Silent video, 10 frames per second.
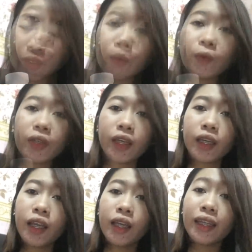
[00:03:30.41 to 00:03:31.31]
So, okay.
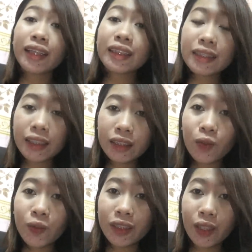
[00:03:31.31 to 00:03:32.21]
Nag-decide
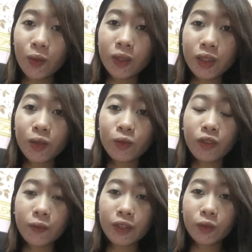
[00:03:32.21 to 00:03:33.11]
ako i-take ulit siya noong
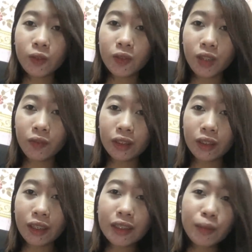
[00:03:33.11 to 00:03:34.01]
November
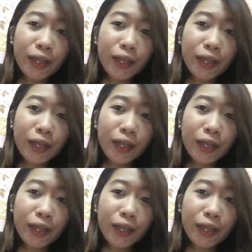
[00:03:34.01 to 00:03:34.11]
2017 kasi